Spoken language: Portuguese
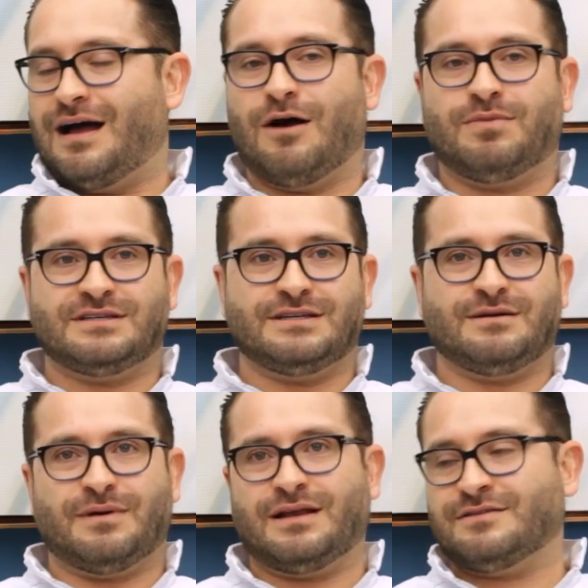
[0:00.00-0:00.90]
Ah, o paciente
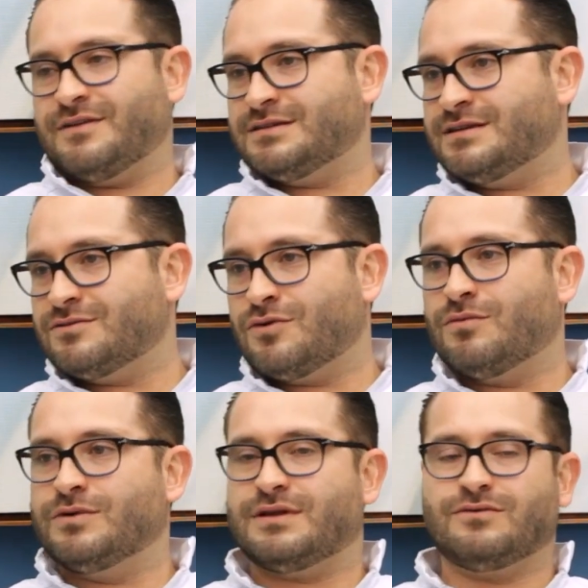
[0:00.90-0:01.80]
aparece e fala assim, eu tô com
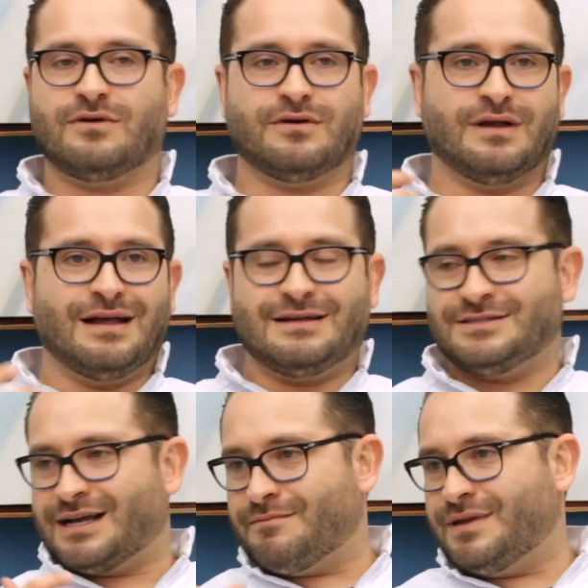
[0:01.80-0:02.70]
muita dor
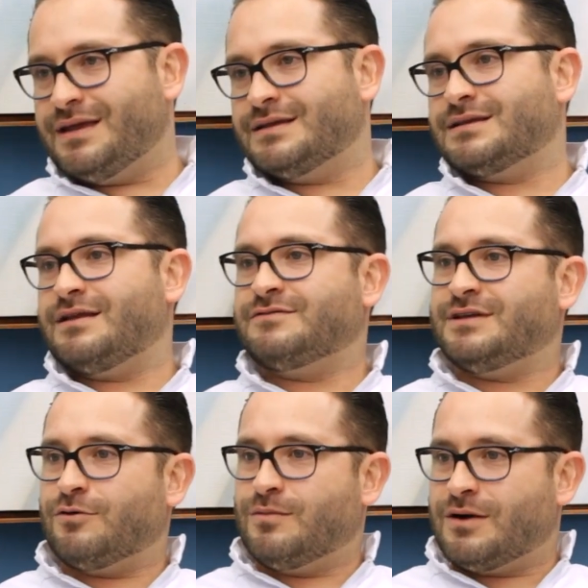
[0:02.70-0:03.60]
de cabeça, deve
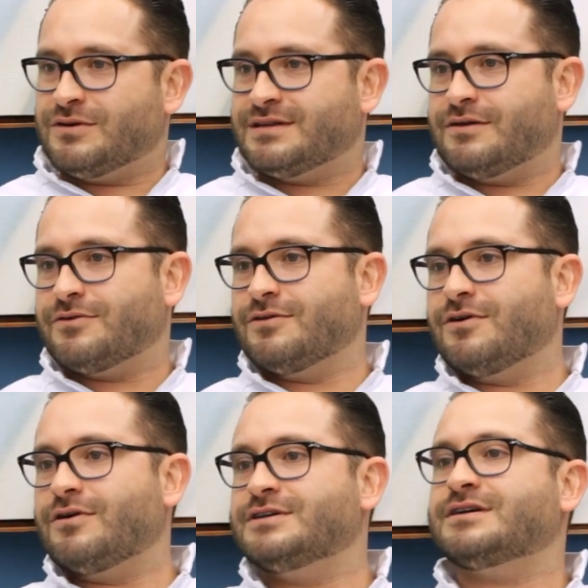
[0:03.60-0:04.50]
ser alguma coisa
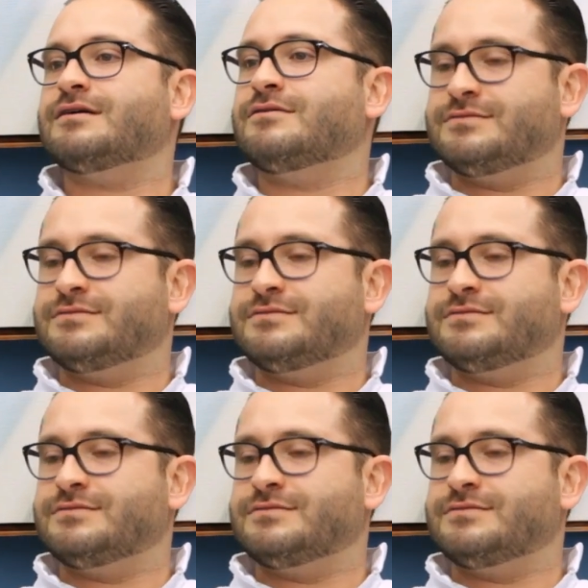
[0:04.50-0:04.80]
neurológica.